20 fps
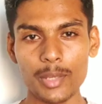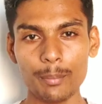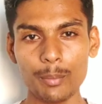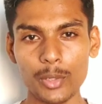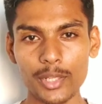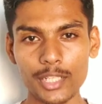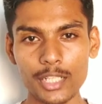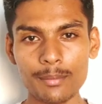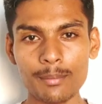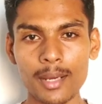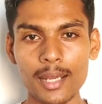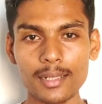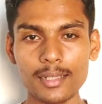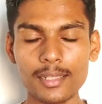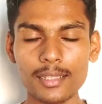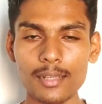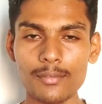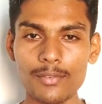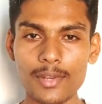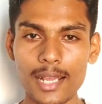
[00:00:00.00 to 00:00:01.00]
இப்போதைக்கு
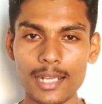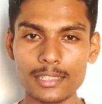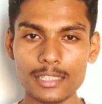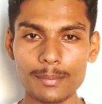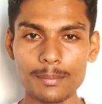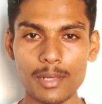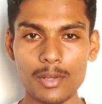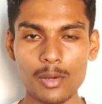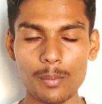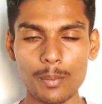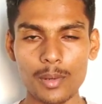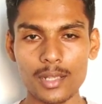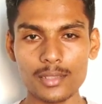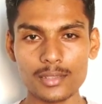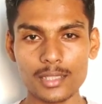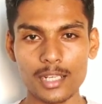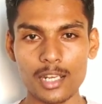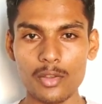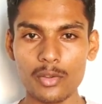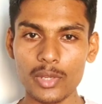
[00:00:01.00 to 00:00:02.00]
மார்க்கெட் இருக்கிற பிளாக்ஷிப் லெவல்
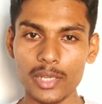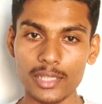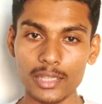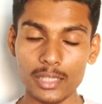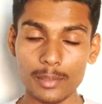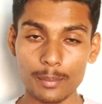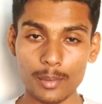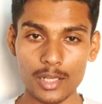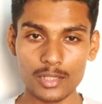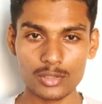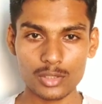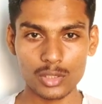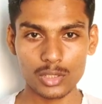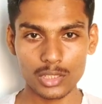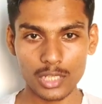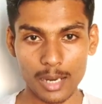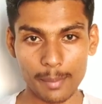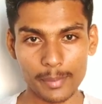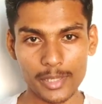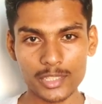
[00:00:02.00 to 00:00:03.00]
ப்ராசஸர் அளவுக்கு இந்த
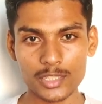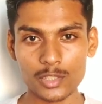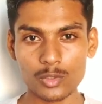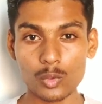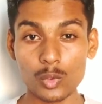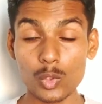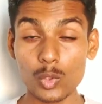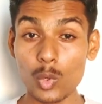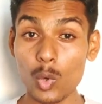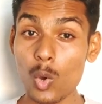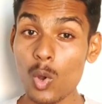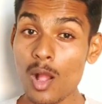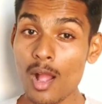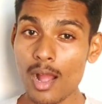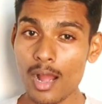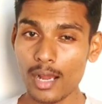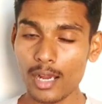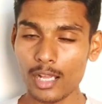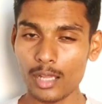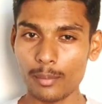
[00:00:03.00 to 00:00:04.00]
ப்ராசஸரும் காம்படிஷன் கொடுக்கும்
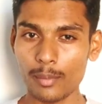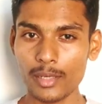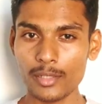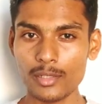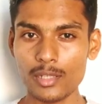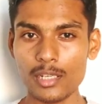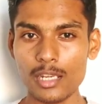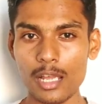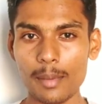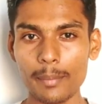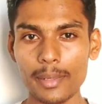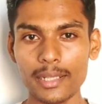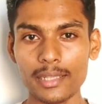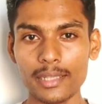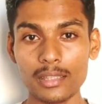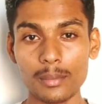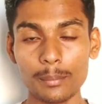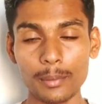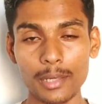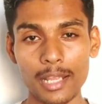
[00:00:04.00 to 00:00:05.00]
அது மட்டும் இல்லாமல்
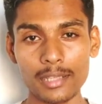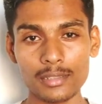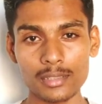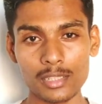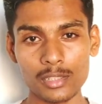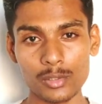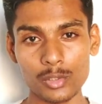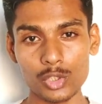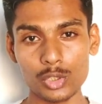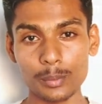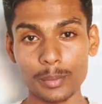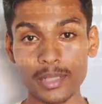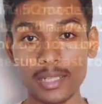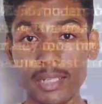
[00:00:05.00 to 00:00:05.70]
இந்த ப்ராசஸர் யூஸ்